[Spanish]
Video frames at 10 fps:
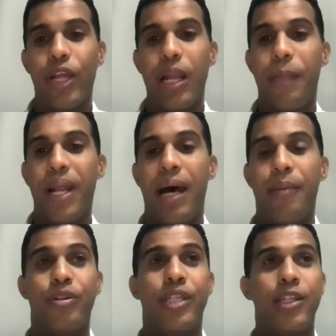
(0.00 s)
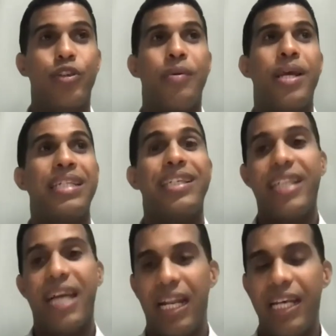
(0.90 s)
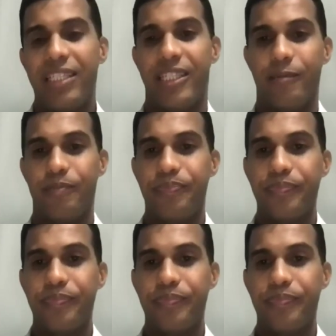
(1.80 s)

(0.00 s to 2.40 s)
de la palabra, ustedes todavía necesitan leche.